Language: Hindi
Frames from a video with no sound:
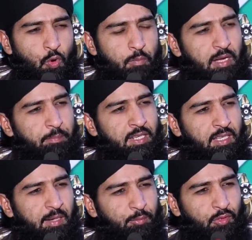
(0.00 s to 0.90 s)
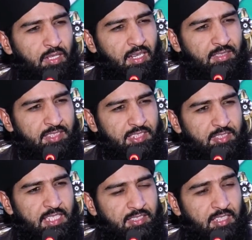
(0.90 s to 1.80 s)
उमर बिन अब्दुल
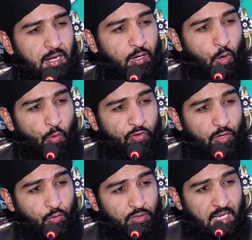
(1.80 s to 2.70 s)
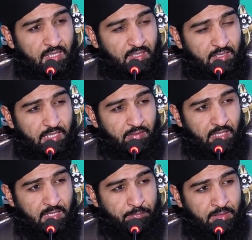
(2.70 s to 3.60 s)
अजीज़ जैसा खौफ खुदा रखने
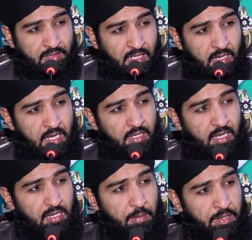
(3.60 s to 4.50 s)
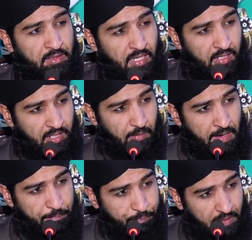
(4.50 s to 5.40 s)
वाला बंदा ना कभी तारीख
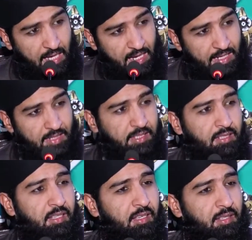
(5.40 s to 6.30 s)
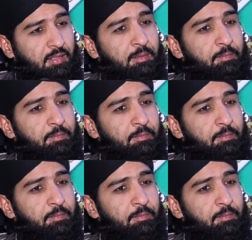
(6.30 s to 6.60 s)
में पढ़ा है ना देखा है